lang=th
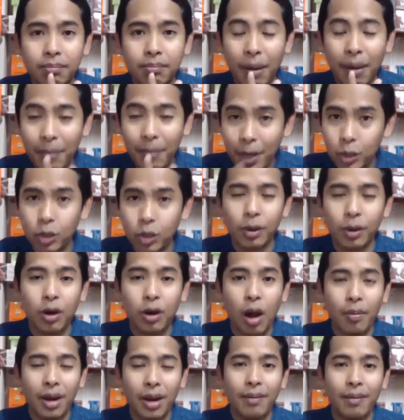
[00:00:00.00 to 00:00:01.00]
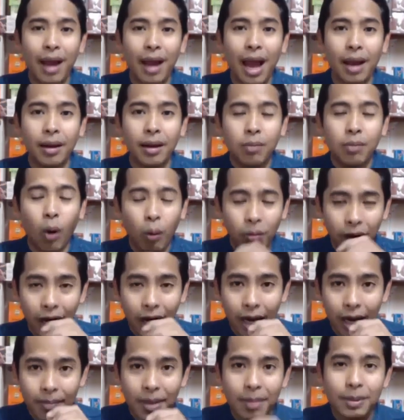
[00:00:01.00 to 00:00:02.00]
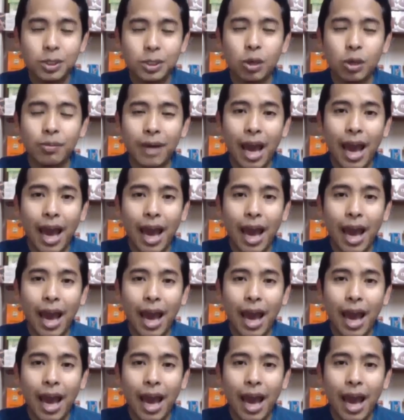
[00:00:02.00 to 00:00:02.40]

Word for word: มันมีส่วนประกอบอะไรบ้าง ผมเคยมีประสบ